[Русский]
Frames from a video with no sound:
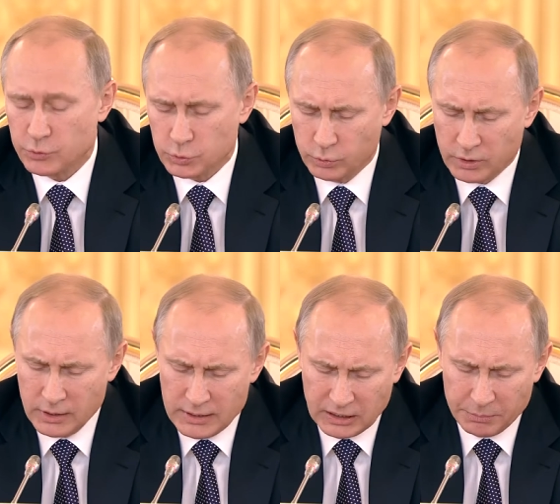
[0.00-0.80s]
услуг,
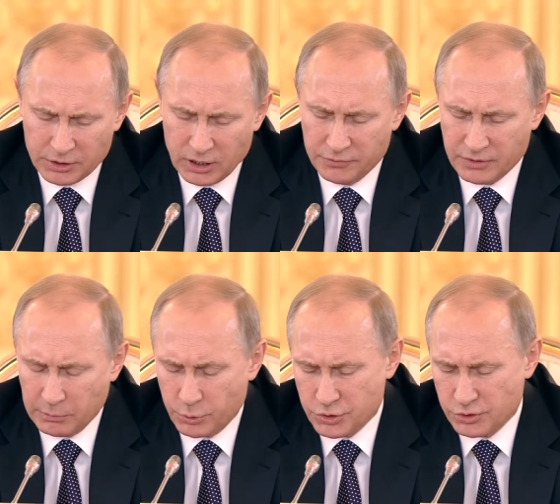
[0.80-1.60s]
капиталов и
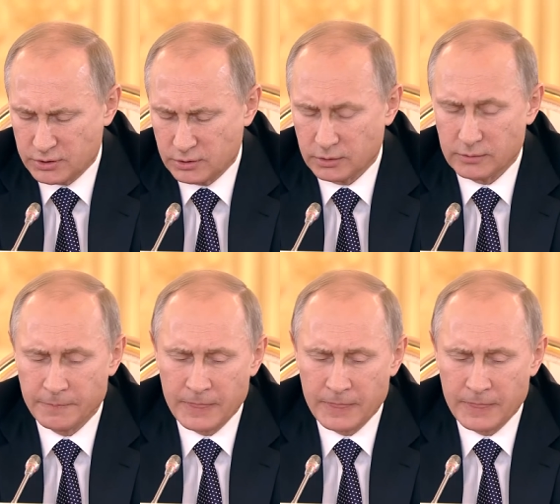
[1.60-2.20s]
рабочей силы.